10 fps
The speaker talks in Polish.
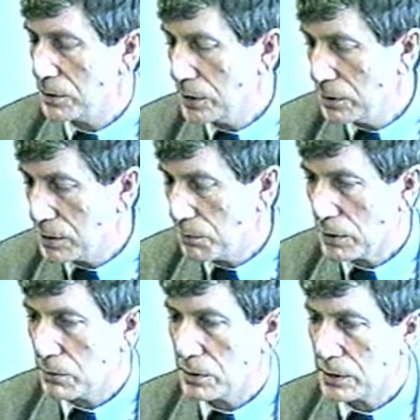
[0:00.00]
Trzeci
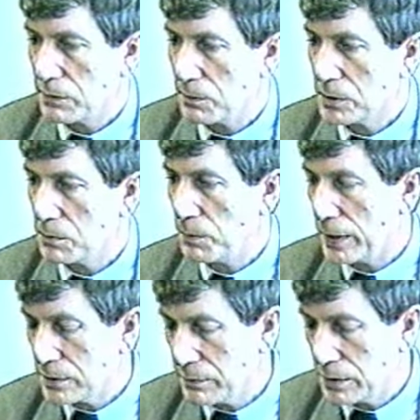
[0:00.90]
temat, który stawiamy sobie
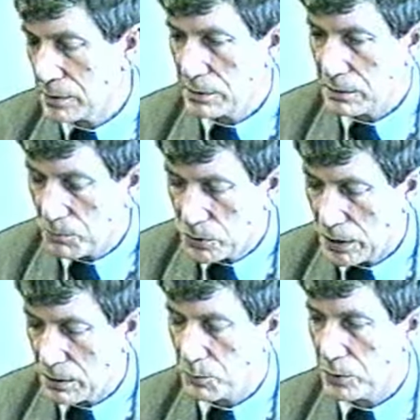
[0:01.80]
bardzo ważny, to może
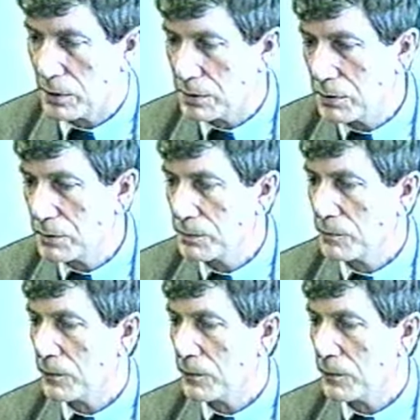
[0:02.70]
jako punkt honoru,